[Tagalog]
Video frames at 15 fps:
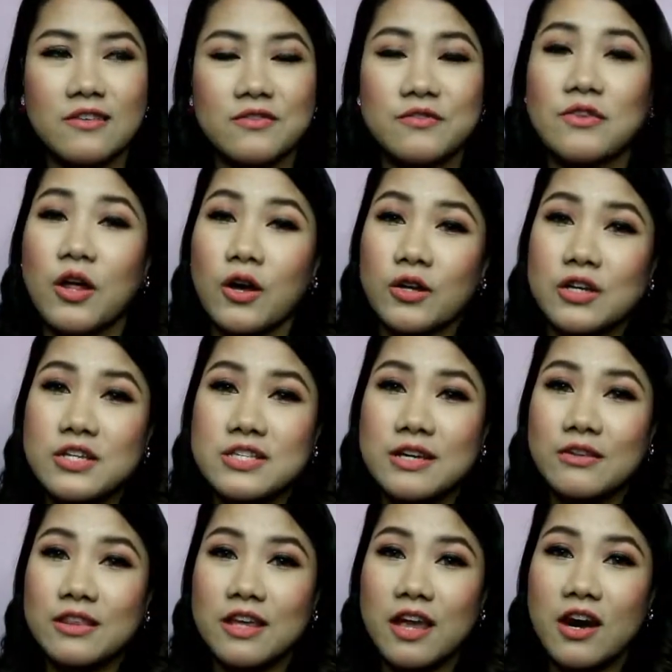vloggers
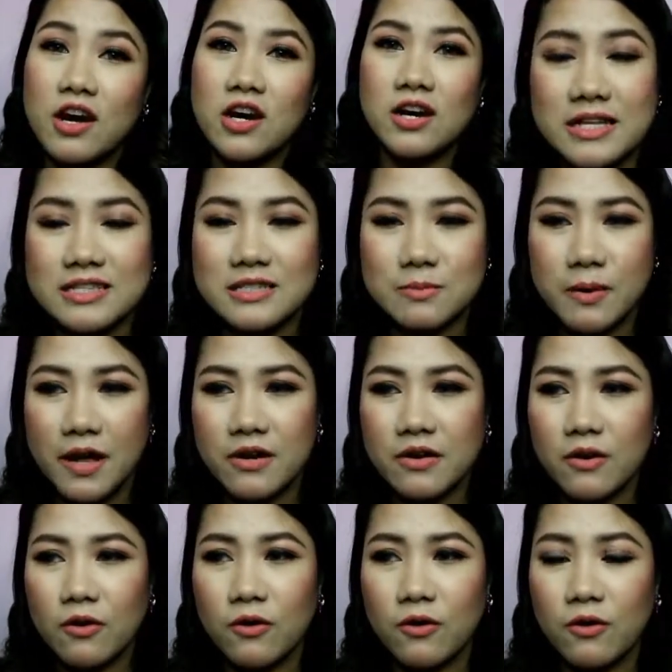out there. Na-inspire
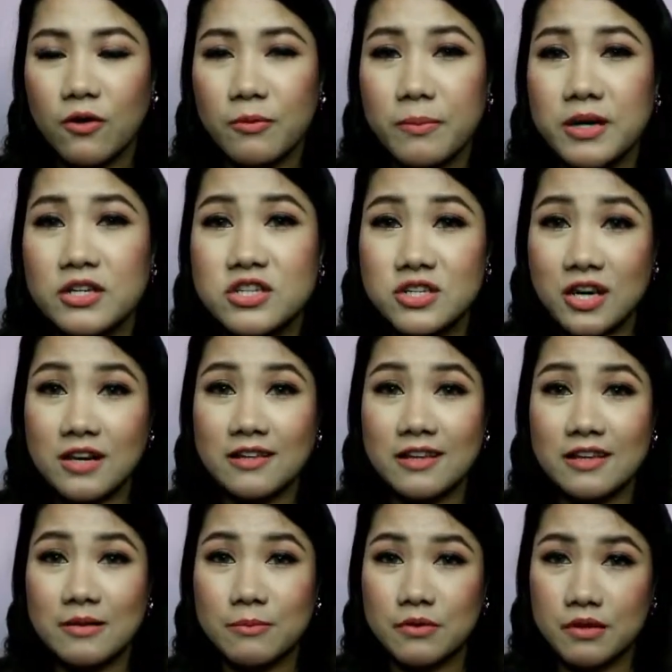akong mag-share
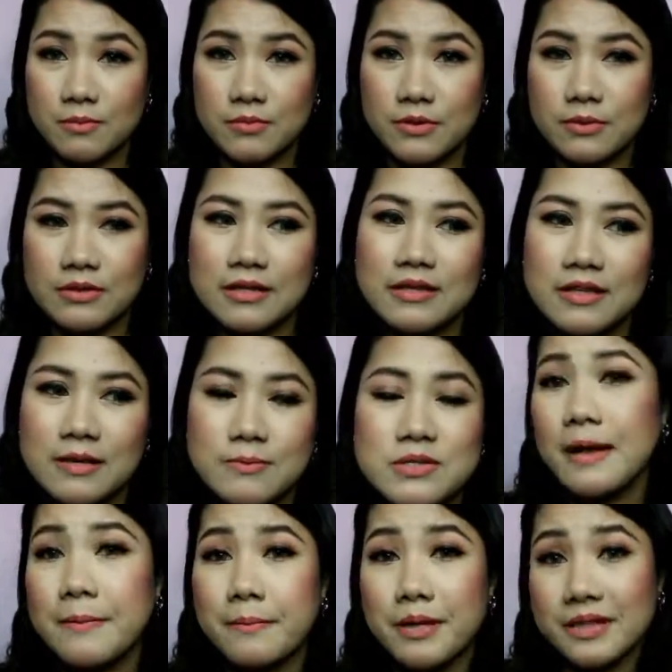din ng mga beauty tips.
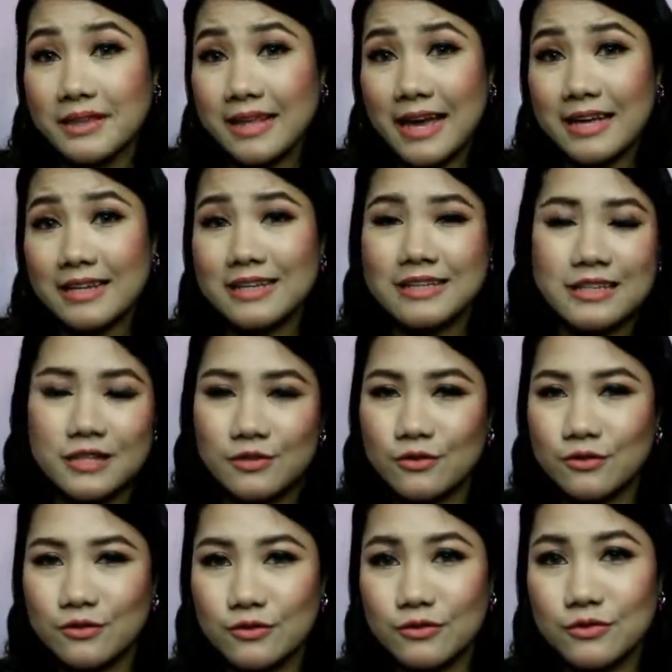But then, hindi
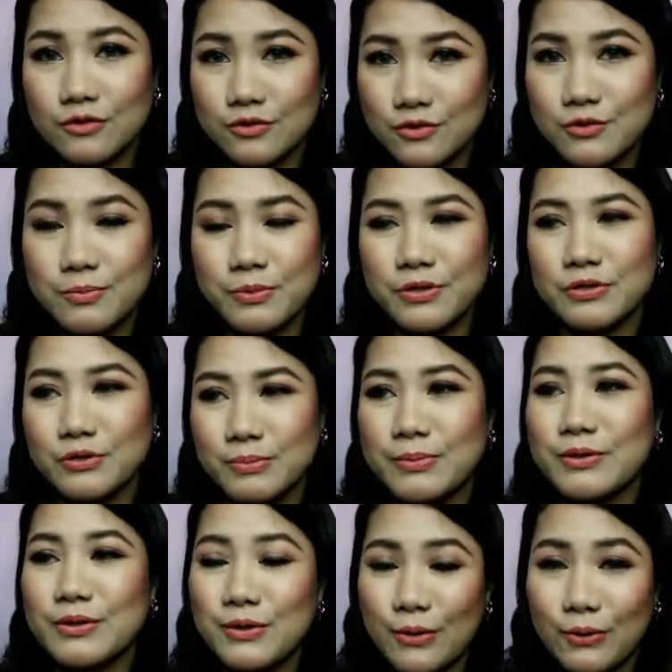ko super
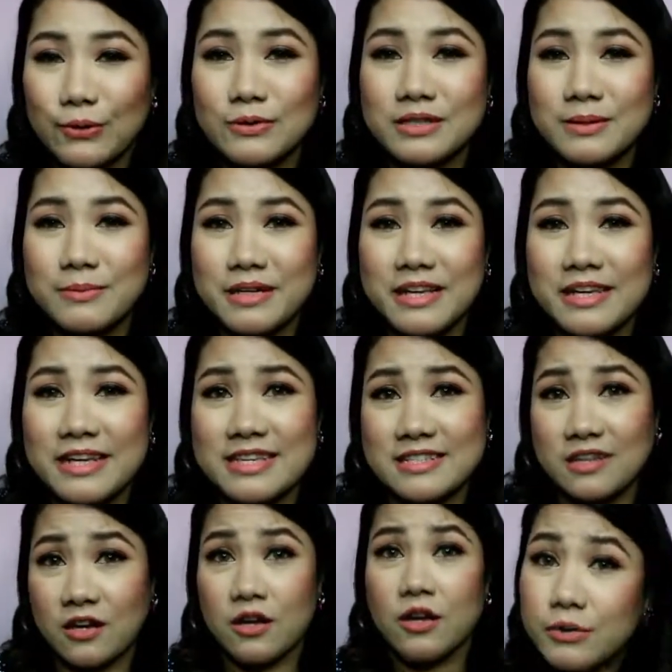duper goal na maging
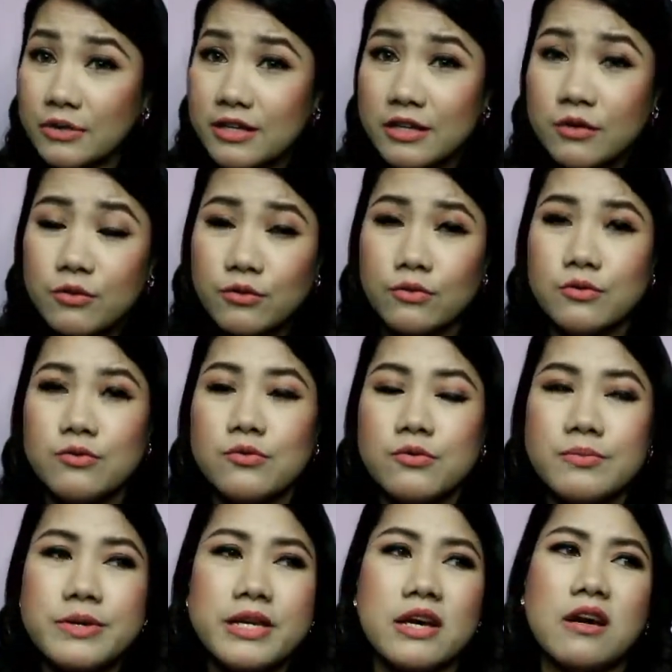isang beauty
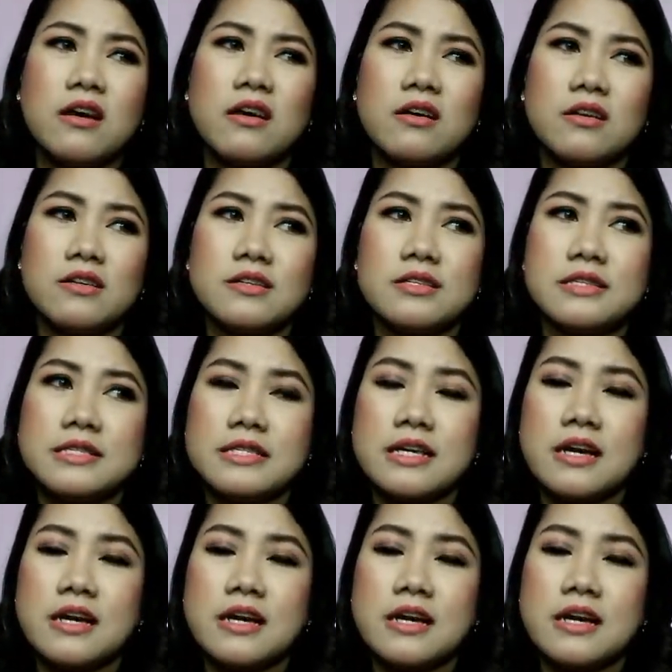guru because